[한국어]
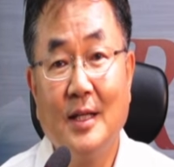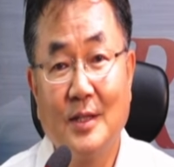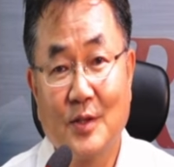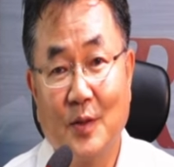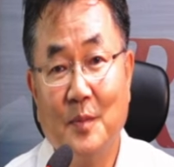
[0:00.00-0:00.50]

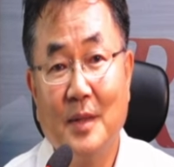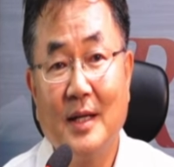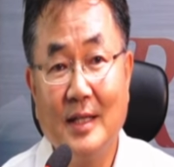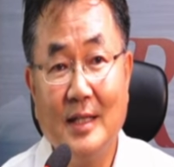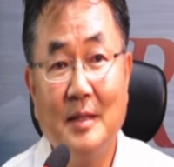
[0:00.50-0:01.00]
정말
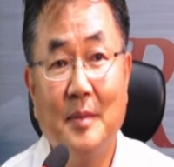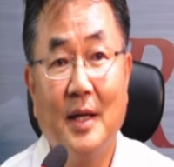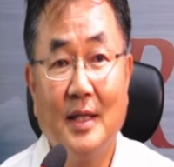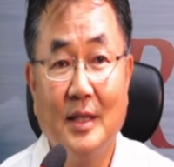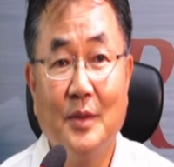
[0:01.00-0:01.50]

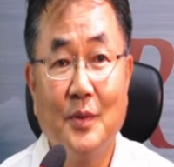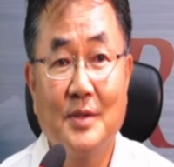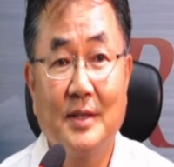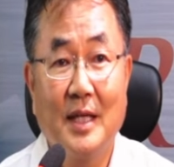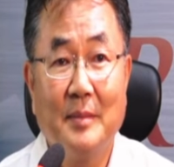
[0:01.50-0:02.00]
일반인도
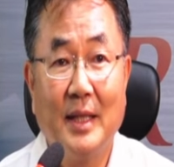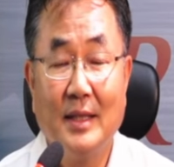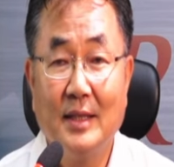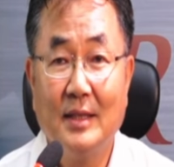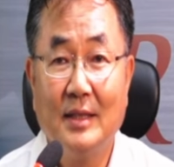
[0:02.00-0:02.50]
쓰게
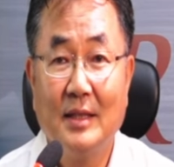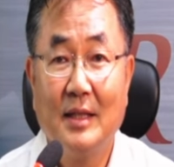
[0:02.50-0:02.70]
만든